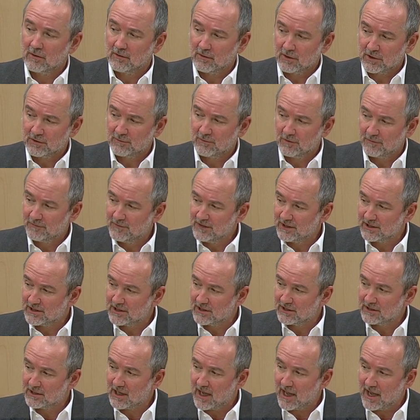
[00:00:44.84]
es vor
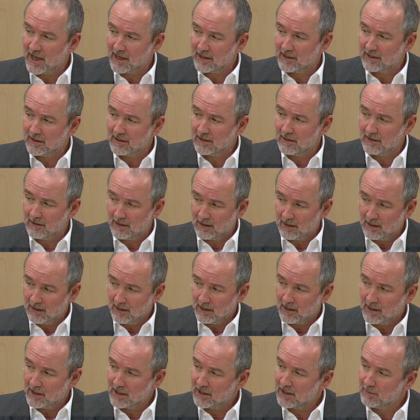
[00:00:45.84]
14 Tagen
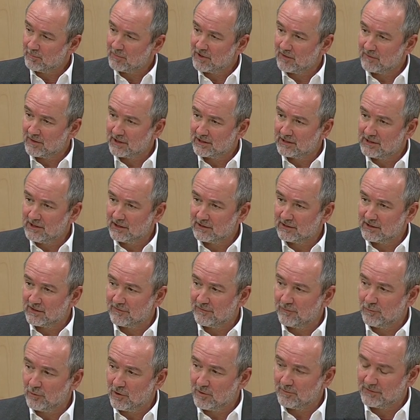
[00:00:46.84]
eine pervertierte
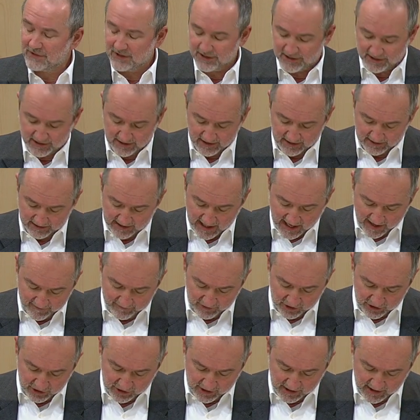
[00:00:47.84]
Form des
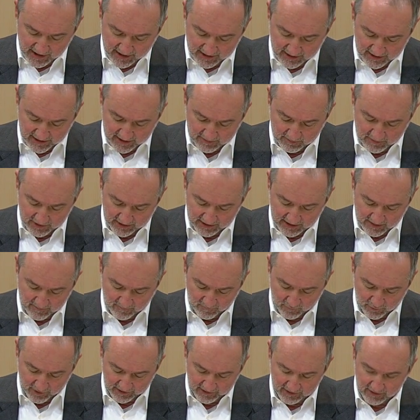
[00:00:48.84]
Davidsterns mit
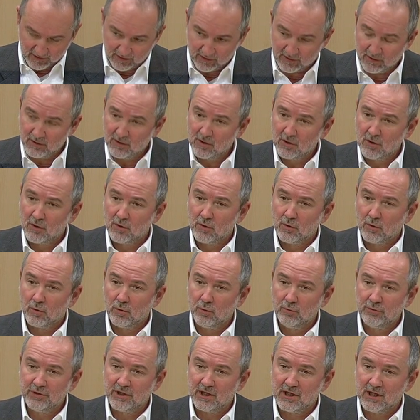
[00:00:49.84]
den Worten
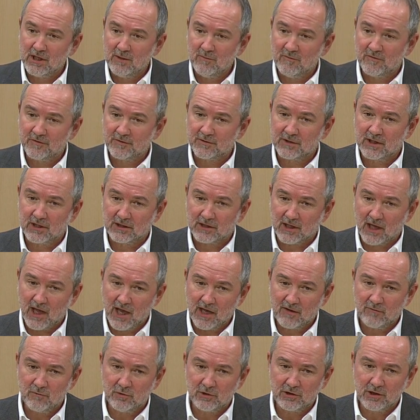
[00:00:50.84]
ungeimpft
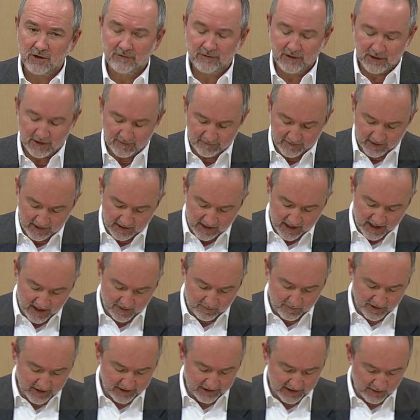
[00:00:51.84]
getragen wurde auf einer
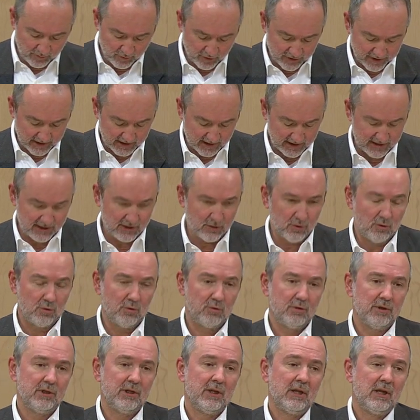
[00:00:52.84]
vergleichbaren
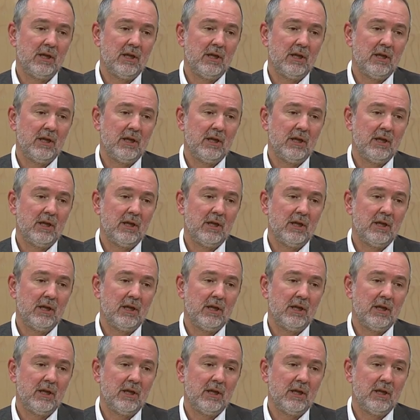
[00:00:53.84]
Demonstration